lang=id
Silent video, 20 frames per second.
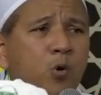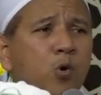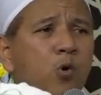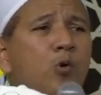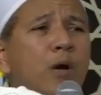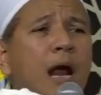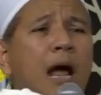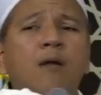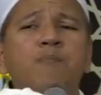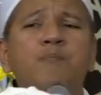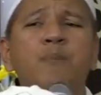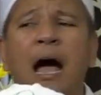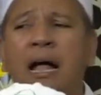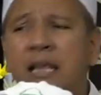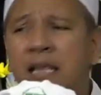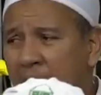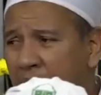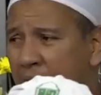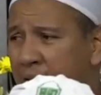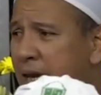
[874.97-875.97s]
kurang
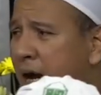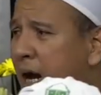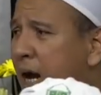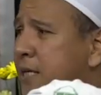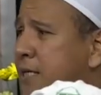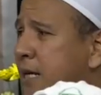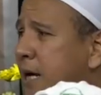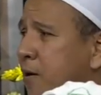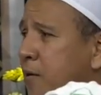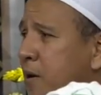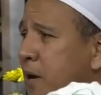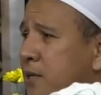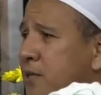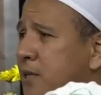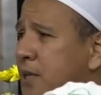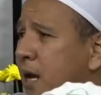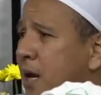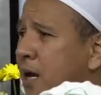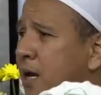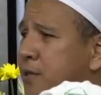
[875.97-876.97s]
banyak yang ngajak orang
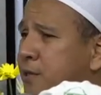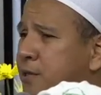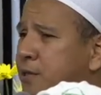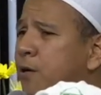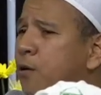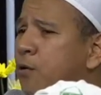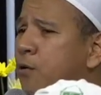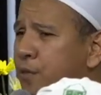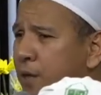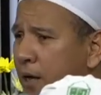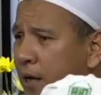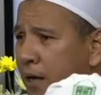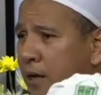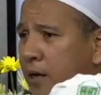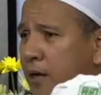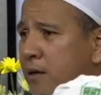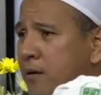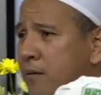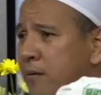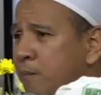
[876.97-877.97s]
sekarang istighosah.
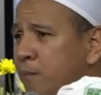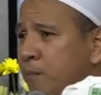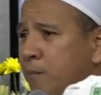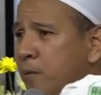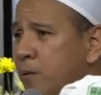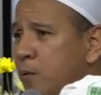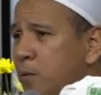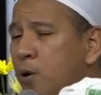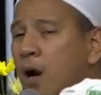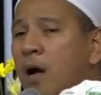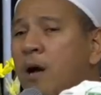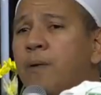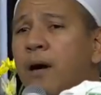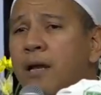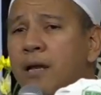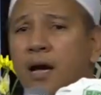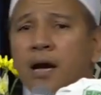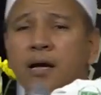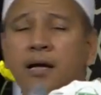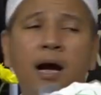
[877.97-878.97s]
Kurang
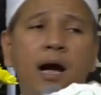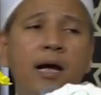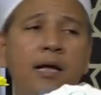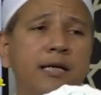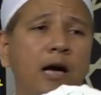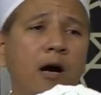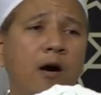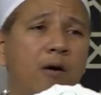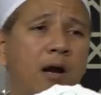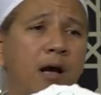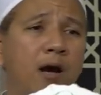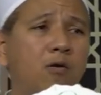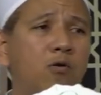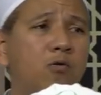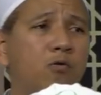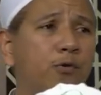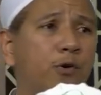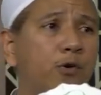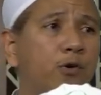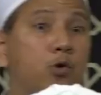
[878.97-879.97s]
banyak yang ngajak orang
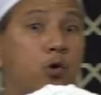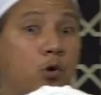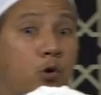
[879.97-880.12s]
untuk